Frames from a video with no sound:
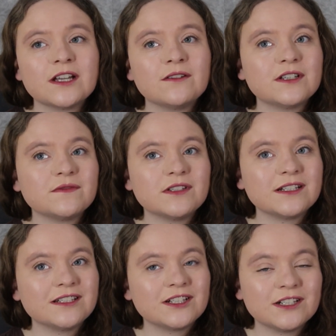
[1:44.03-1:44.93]
weswegen
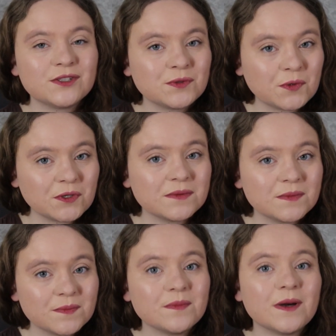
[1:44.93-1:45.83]
die Klitoris,
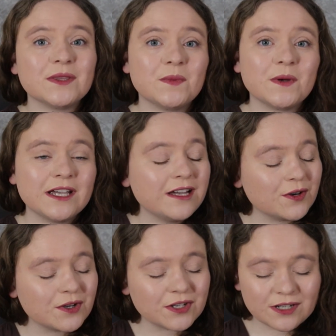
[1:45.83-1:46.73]
by the way,
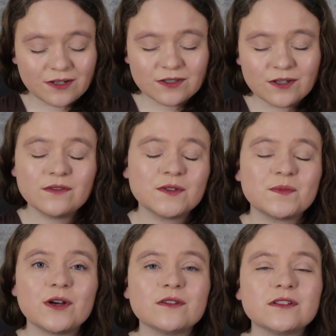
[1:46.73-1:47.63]
auch genauso
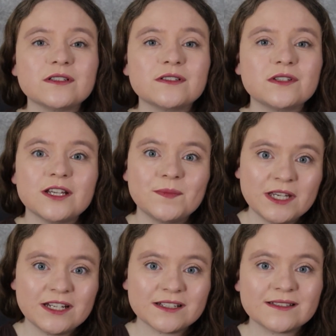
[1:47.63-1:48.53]
aufgebaut ist wie der
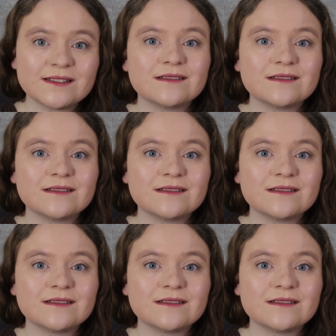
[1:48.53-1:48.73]
Penis.